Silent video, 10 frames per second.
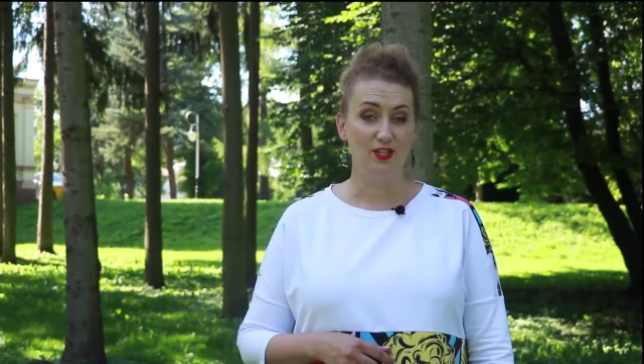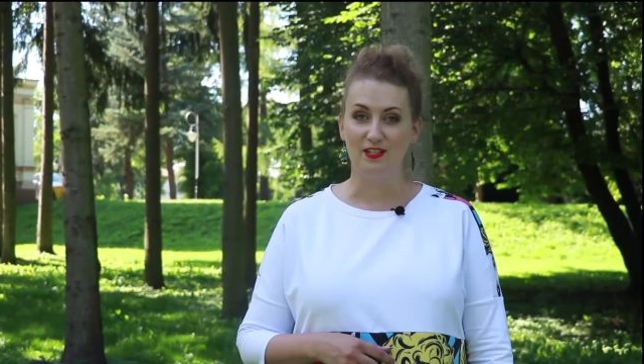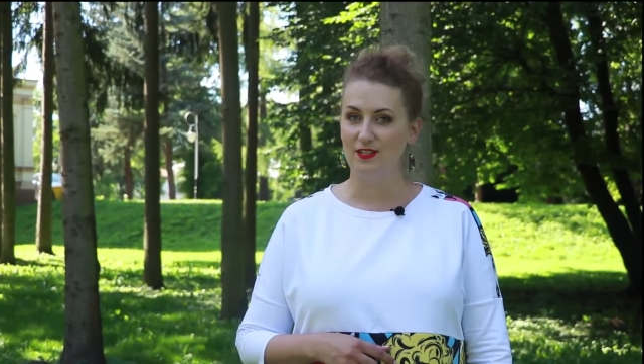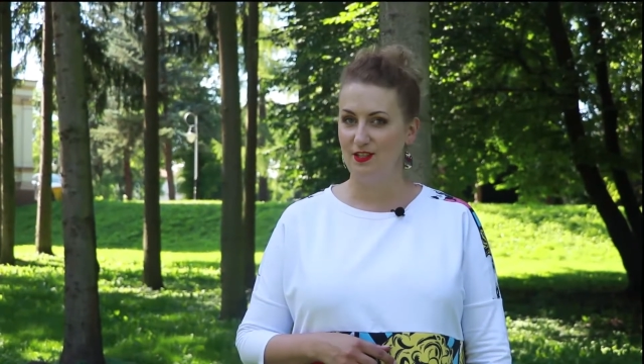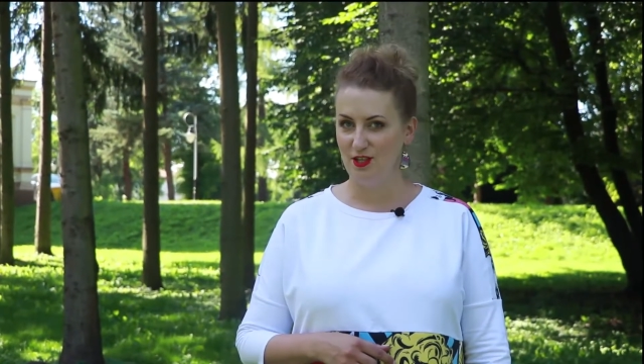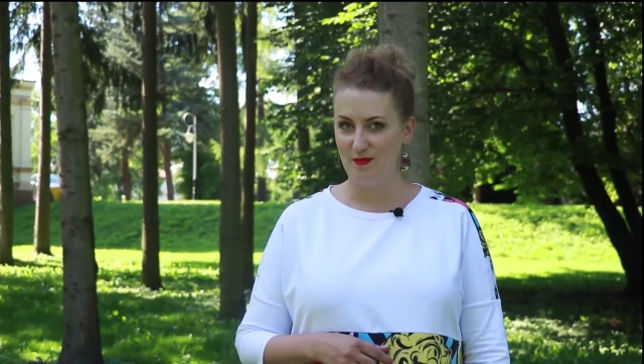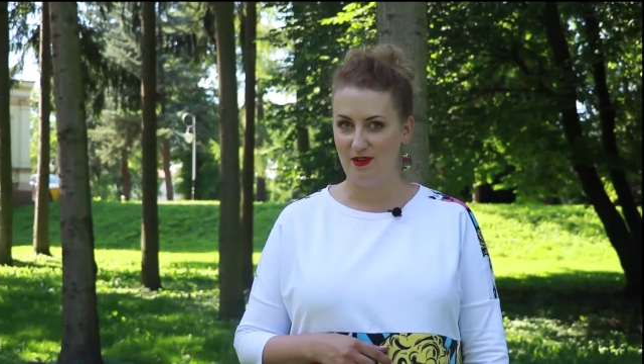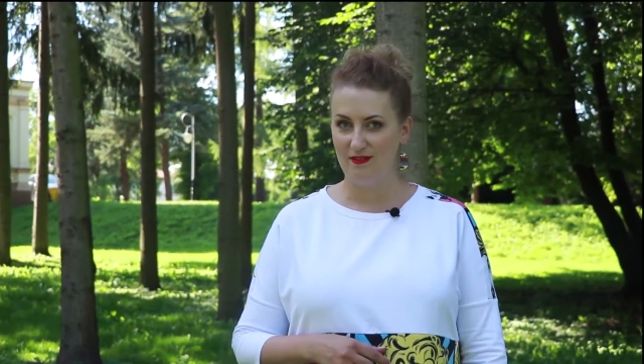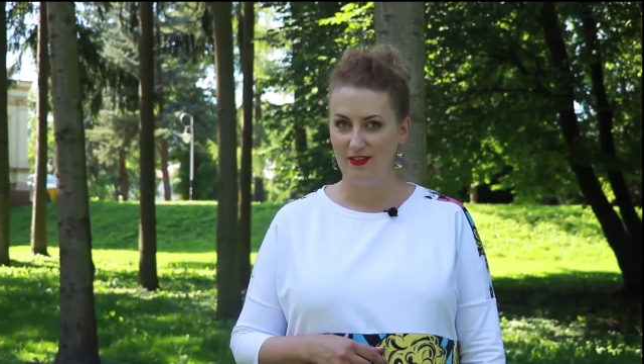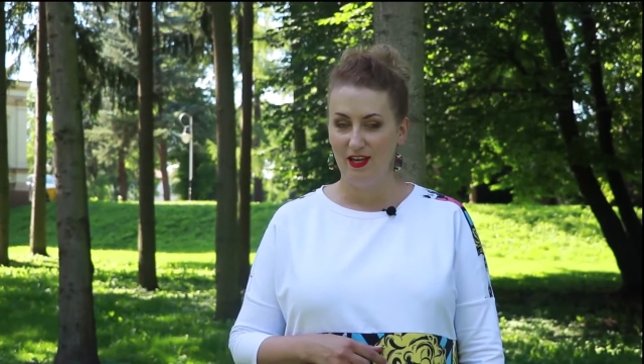czas na
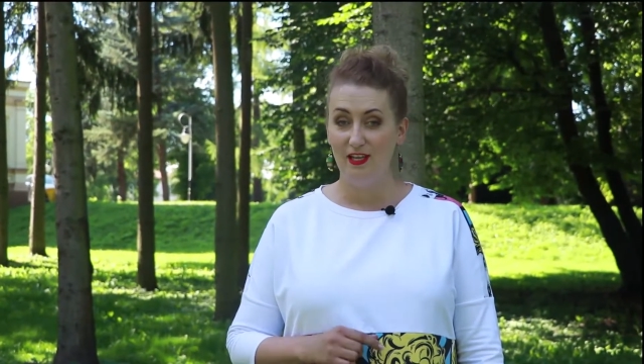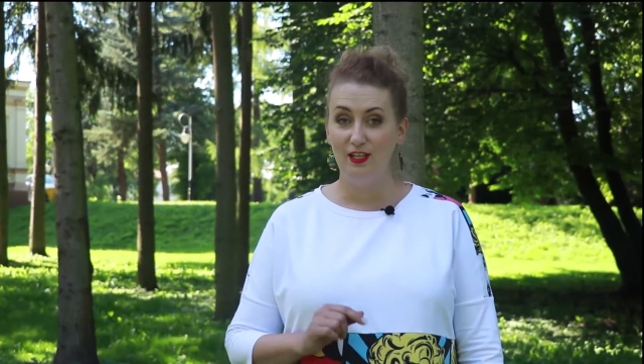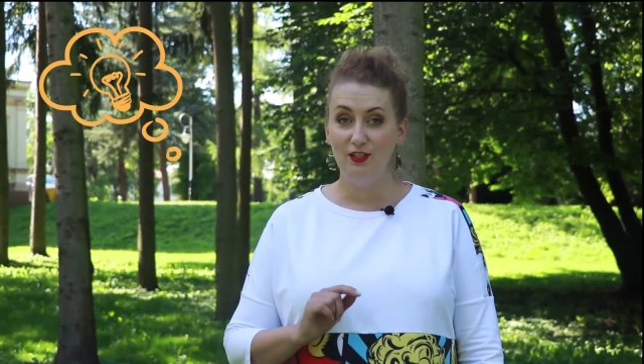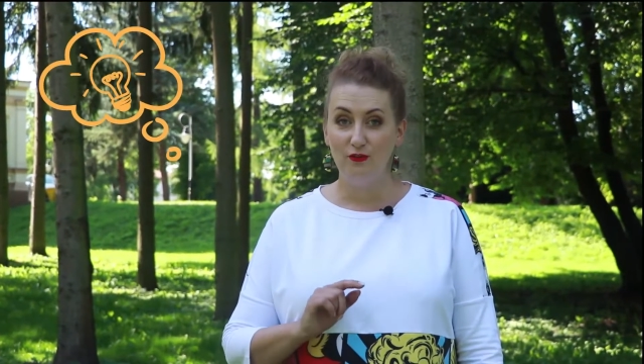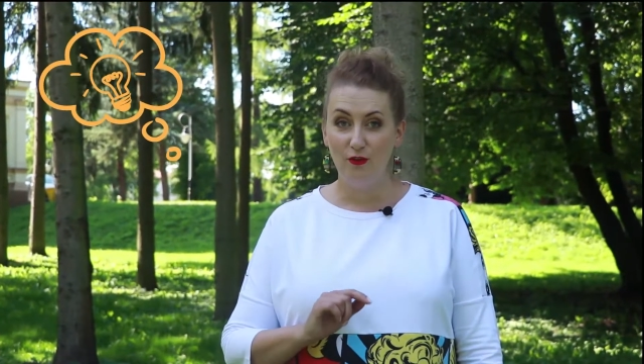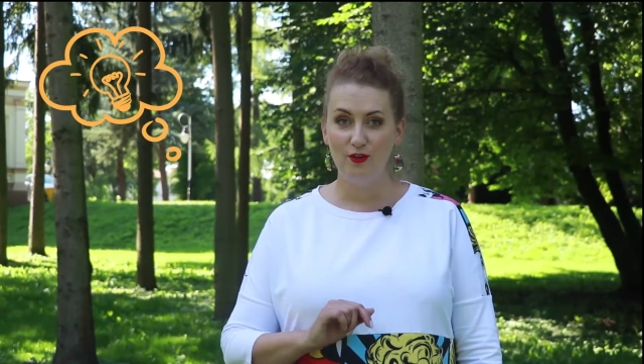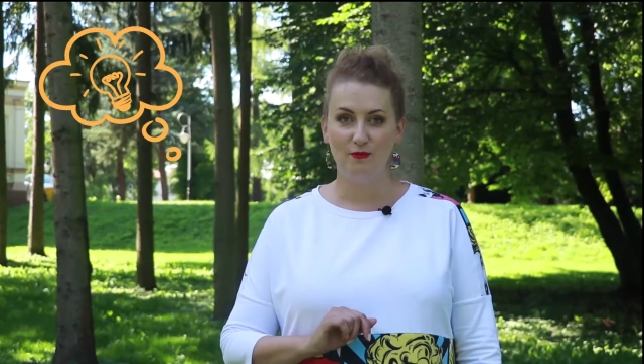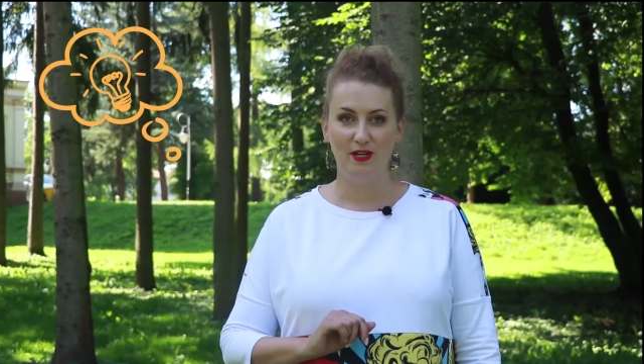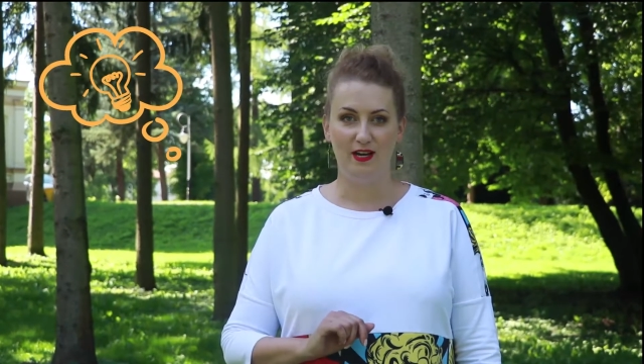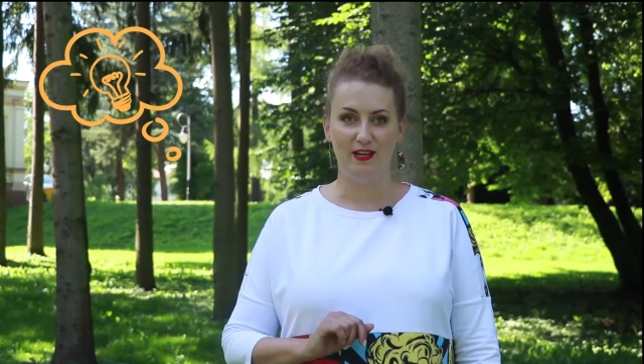ciebie i
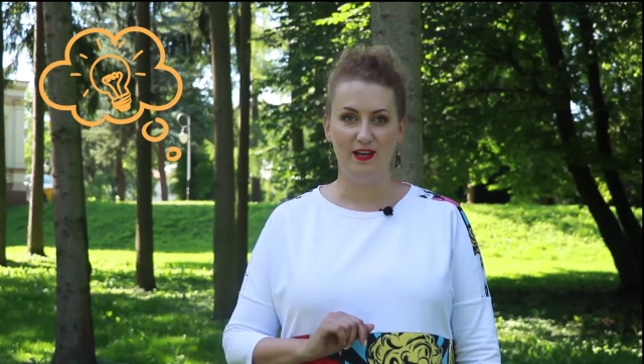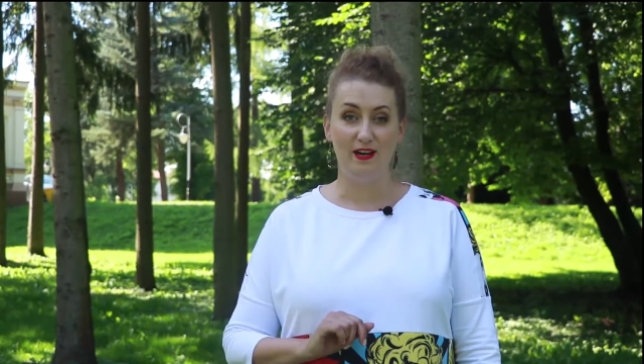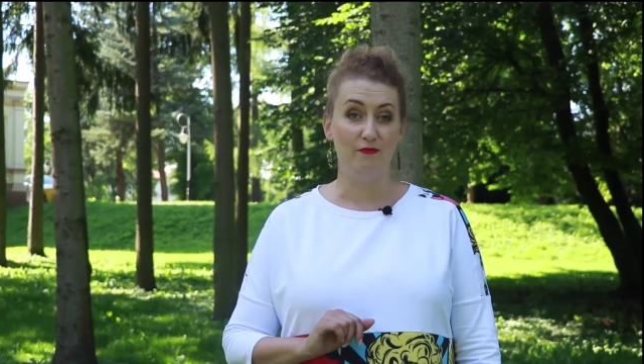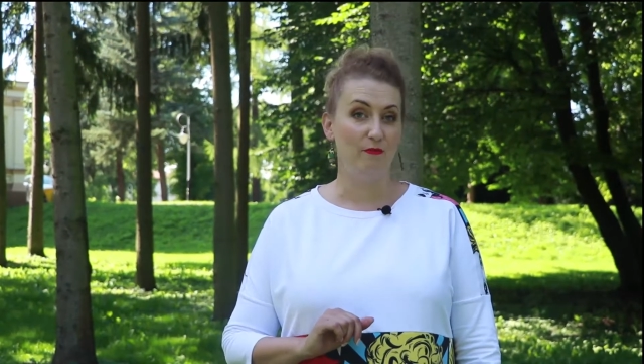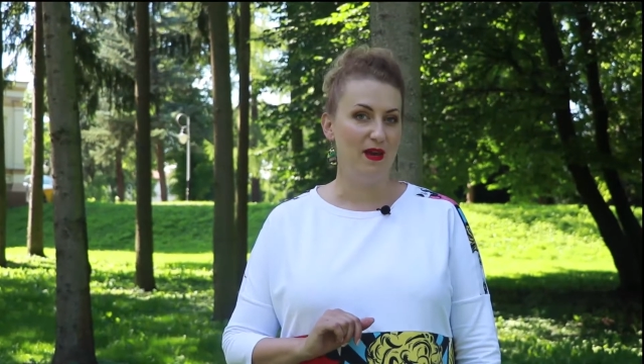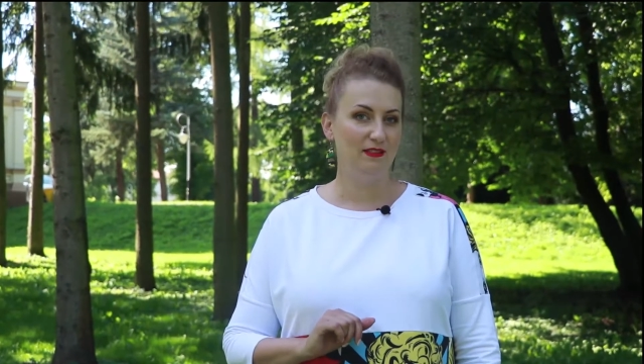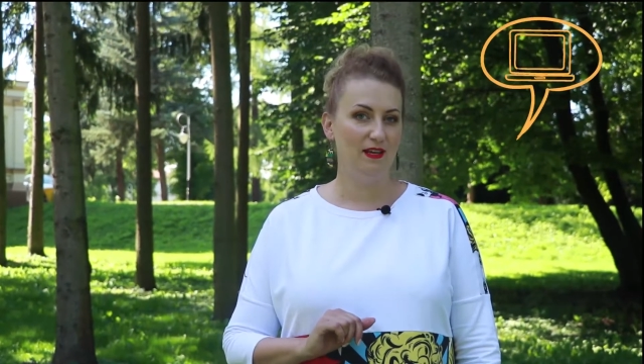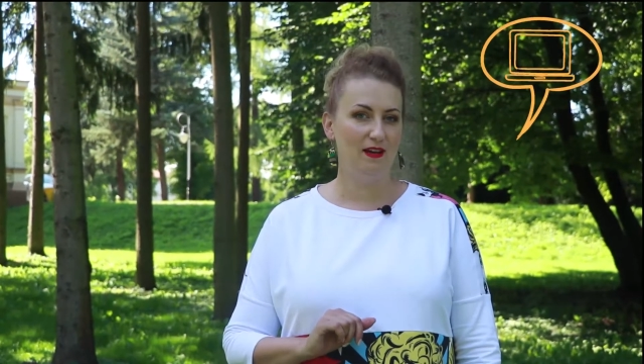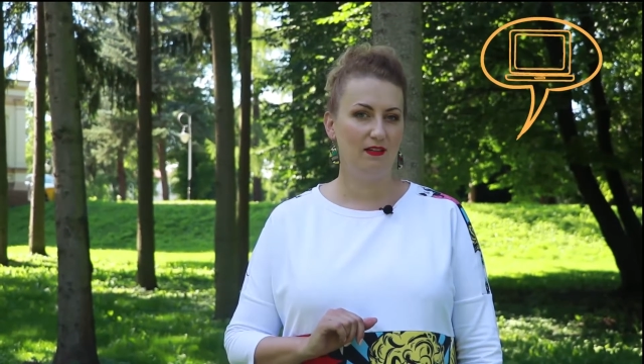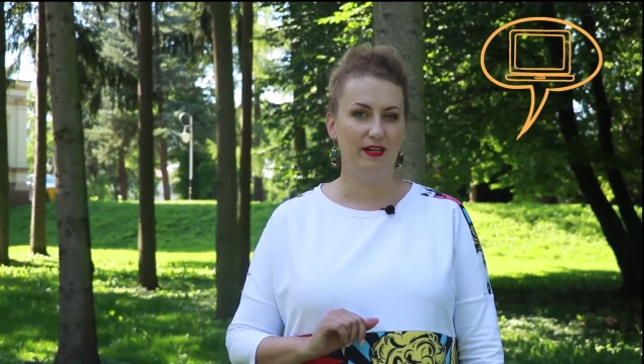twoją karierę w mediach,